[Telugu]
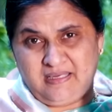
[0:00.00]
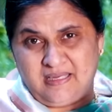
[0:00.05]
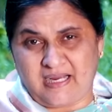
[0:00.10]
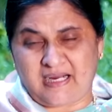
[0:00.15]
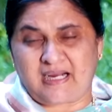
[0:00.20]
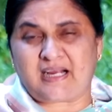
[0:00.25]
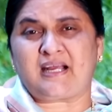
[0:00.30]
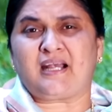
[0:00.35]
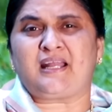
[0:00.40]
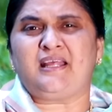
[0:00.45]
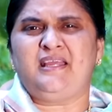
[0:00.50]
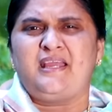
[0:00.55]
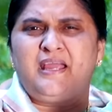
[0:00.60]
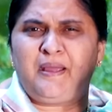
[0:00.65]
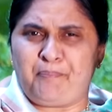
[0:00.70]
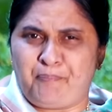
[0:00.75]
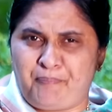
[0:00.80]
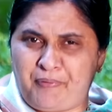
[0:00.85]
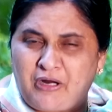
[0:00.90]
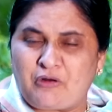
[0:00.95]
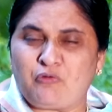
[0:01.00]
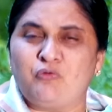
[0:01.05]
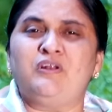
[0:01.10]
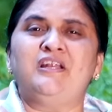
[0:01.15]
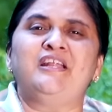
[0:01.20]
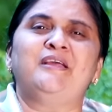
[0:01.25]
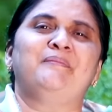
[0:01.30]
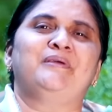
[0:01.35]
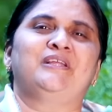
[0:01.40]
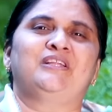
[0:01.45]
ఎక్కడ ఏ
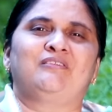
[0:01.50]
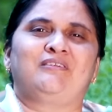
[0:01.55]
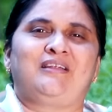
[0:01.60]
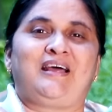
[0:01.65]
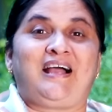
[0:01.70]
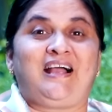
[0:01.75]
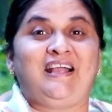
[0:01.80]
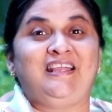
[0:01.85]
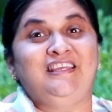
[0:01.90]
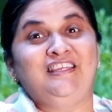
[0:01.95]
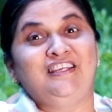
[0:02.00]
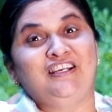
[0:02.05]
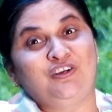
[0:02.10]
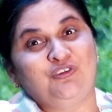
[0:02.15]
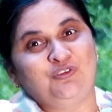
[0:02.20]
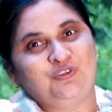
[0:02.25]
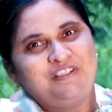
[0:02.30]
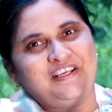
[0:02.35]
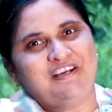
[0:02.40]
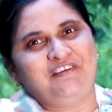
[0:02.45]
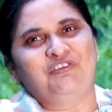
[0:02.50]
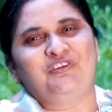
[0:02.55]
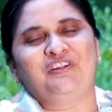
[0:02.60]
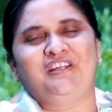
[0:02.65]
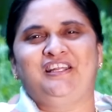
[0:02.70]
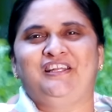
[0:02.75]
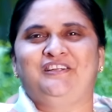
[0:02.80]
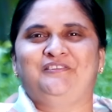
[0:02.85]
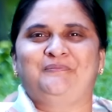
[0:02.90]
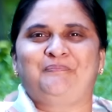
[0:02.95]
బరువులు నీ మీద ఉన్నా అయినను దేవుడు
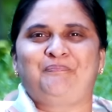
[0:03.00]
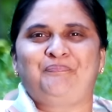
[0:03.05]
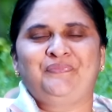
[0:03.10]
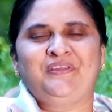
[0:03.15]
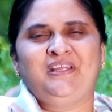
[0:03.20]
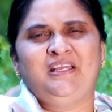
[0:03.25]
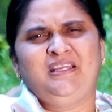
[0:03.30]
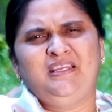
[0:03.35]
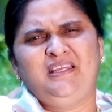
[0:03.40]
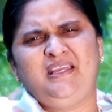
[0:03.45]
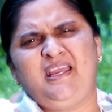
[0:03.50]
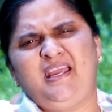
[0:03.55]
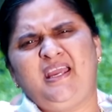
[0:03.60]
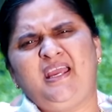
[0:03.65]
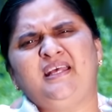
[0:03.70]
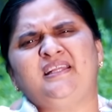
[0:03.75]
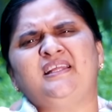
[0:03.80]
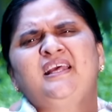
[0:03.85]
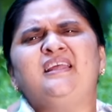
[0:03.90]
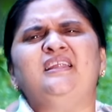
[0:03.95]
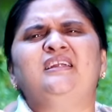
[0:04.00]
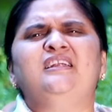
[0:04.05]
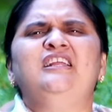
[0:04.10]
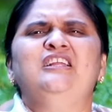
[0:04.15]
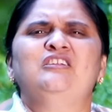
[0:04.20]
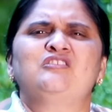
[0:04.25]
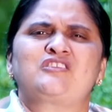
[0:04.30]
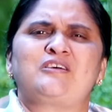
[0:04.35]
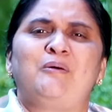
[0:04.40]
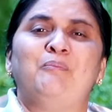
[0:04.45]
నేను ఏదైనా
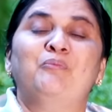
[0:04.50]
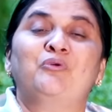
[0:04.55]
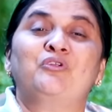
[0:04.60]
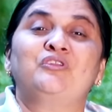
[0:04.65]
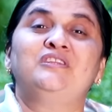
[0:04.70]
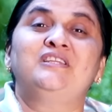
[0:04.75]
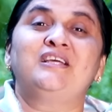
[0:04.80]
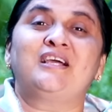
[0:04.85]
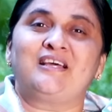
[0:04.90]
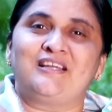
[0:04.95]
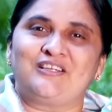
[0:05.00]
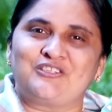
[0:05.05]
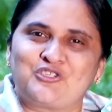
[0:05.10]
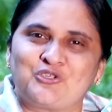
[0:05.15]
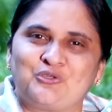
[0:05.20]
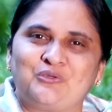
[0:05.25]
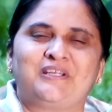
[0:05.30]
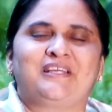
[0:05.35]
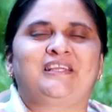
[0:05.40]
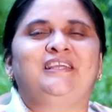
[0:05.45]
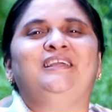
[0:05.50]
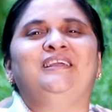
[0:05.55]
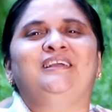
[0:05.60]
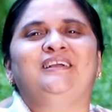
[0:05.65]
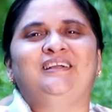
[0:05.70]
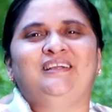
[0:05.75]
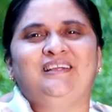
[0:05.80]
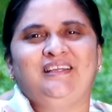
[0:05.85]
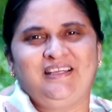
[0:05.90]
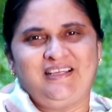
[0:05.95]
నేను సమృద్ధి గల చోటుకి
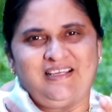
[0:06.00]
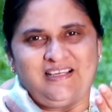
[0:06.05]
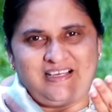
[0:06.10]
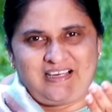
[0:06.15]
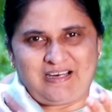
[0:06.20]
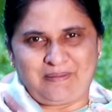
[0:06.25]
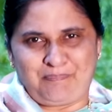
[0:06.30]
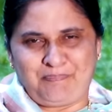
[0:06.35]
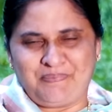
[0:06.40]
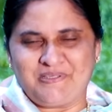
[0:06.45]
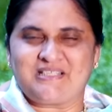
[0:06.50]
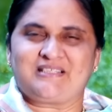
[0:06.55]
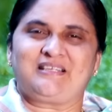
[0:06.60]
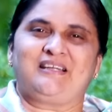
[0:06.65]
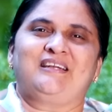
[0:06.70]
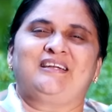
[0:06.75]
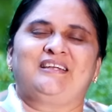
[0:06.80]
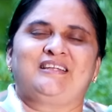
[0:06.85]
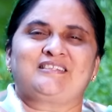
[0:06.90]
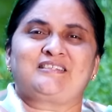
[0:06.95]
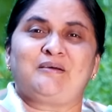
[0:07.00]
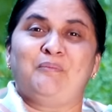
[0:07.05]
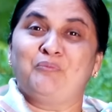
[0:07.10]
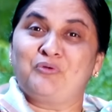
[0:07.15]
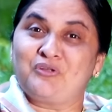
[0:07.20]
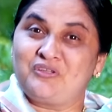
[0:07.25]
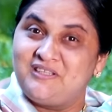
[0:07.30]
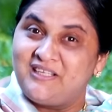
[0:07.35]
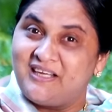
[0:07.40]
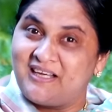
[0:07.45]
రప్పిస్తాడట
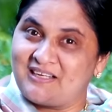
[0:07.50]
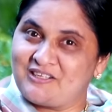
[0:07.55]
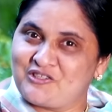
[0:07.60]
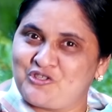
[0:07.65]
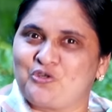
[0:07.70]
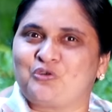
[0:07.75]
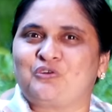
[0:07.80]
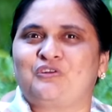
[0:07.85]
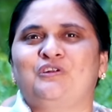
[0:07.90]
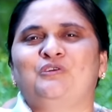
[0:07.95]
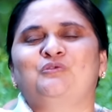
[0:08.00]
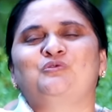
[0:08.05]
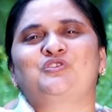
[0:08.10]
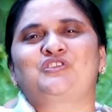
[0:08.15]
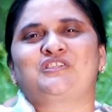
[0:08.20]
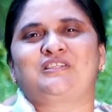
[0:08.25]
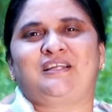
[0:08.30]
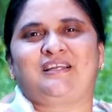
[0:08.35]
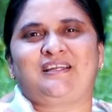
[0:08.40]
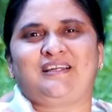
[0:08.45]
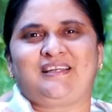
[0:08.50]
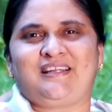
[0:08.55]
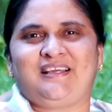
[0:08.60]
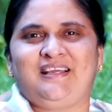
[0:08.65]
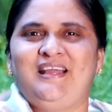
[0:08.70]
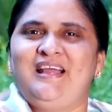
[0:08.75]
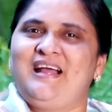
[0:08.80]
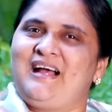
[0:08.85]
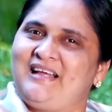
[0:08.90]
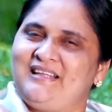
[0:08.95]
సమృద్ధి గల చోటులో ఉంచుతాడట
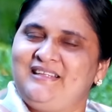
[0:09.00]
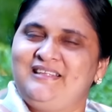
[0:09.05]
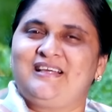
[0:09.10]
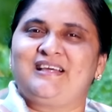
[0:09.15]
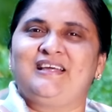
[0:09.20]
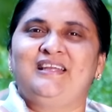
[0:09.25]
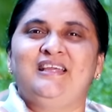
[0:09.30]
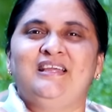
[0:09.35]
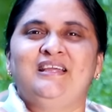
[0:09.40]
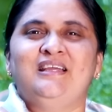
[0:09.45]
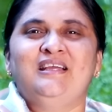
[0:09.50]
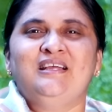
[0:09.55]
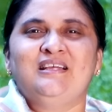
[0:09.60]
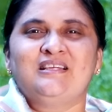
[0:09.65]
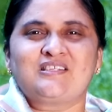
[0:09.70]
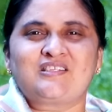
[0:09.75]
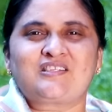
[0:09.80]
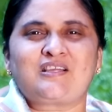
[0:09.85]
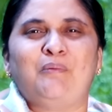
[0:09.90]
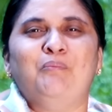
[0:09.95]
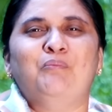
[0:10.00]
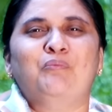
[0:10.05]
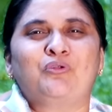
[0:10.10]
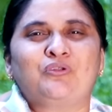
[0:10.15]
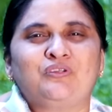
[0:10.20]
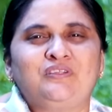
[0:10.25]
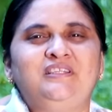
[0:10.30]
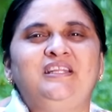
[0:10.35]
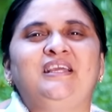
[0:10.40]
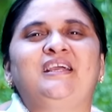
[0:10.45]
అందుకనే
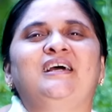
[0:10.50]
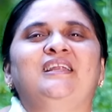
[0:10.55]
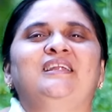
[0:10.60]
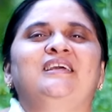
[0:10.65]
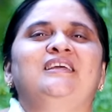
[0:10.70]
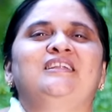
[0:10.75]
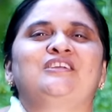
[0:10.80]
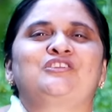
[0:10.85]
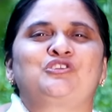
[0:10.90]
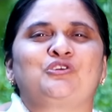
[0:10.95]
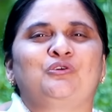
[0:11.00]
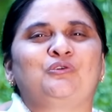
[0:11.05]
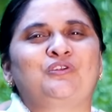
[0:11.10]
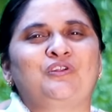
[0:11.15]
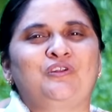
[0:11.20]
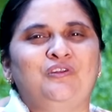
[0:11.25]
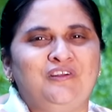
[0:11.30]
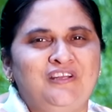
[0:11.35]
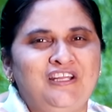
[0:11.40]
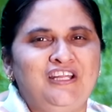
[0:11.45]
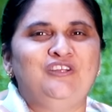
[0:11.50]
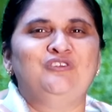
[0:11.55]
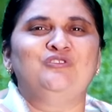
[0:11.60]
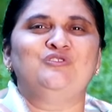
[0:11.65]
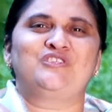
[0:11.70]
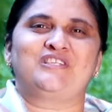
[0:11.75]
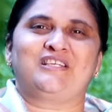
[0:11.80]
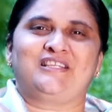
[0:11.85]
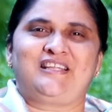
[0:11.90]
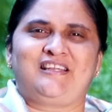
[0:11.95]
సమృద్ధి కలిగిన చోటులో నిన్ను
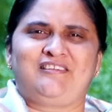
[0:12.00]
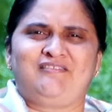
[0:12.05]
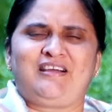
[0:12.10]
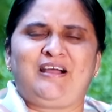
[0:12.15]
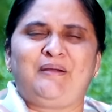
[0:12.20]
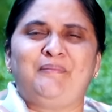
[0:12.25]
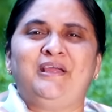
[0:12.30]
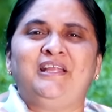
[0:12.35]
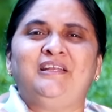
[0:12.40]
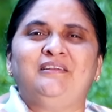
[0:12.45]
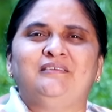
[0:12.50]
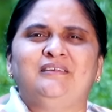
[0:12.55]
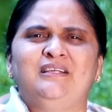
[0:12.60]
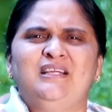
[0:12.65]
ఉంచేదను ఆమెన్